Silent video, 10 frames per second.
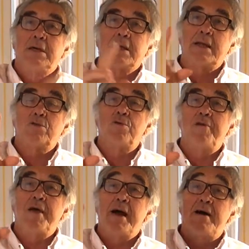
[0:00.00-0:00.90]

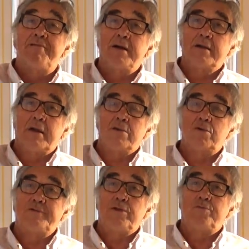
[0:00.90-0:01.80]
80, avant que la
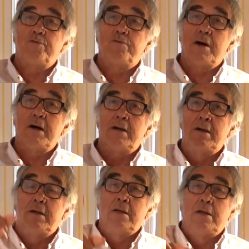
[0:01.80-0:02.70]
gauche vienne au pouvoir,
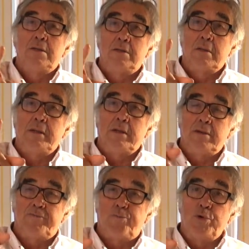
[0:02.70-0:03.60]

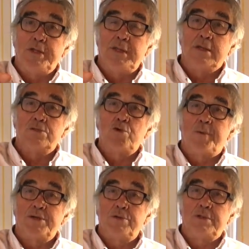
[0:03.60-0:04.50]
politique,
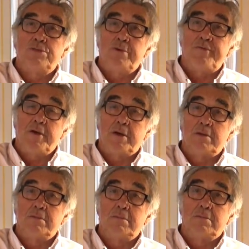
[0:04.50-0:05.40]
suppression des UFR.
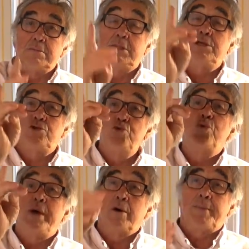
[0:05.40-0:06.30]
Des
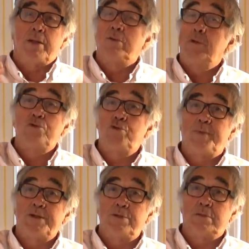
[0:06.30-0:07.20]
UER, pardon,
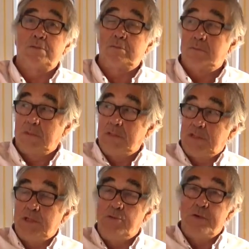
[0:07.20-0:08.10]
suppression.
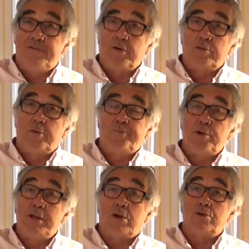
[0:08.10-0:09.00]
Ici, l'UFR de
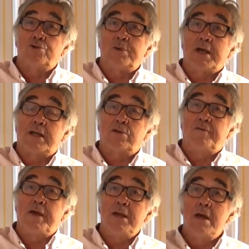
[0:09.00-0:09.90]
Montpellier, construit en 80,